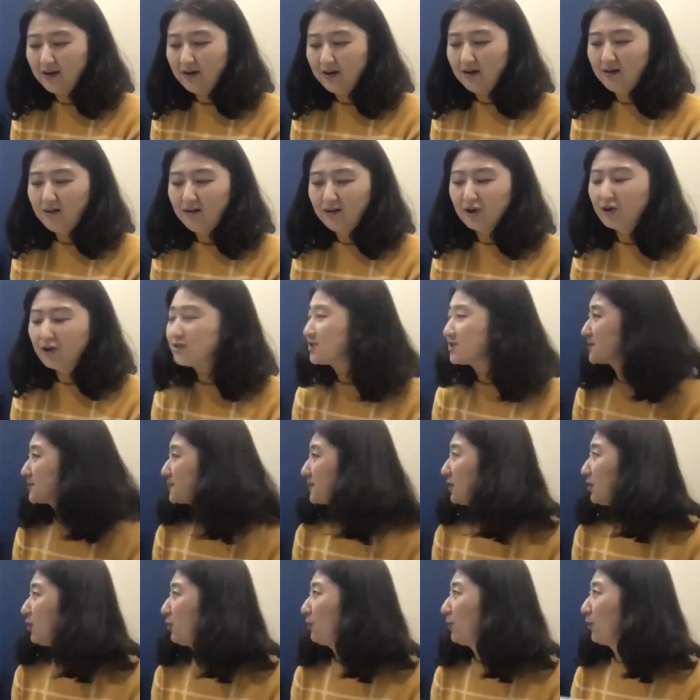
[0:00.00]
어, 연습
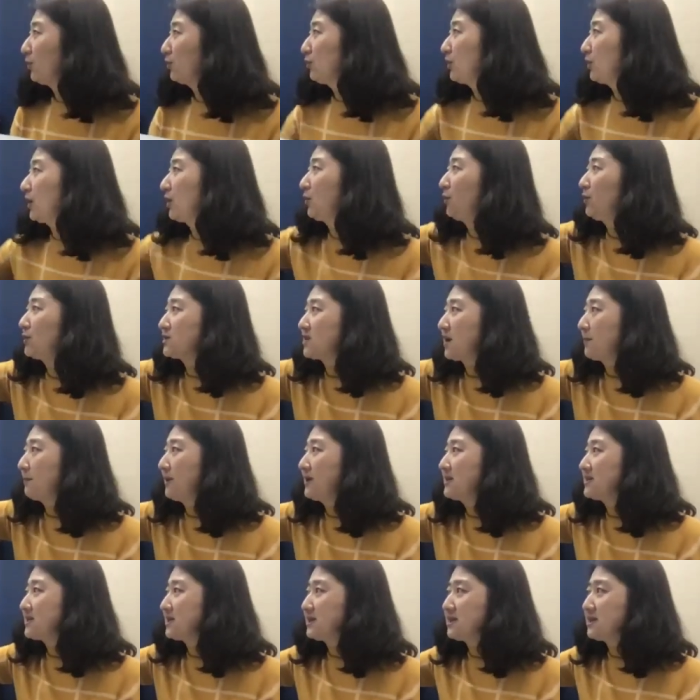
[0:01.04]
기록표도 있고 첫
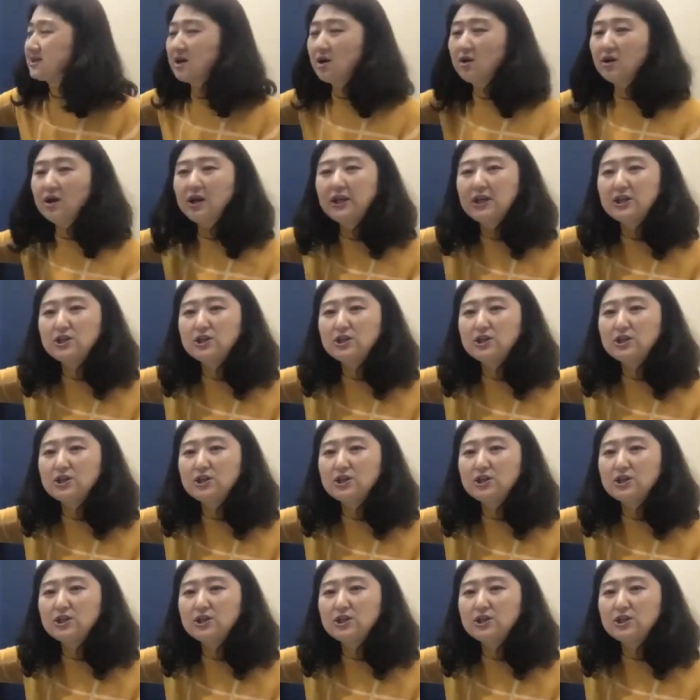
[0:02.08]
번째는 성인 기초반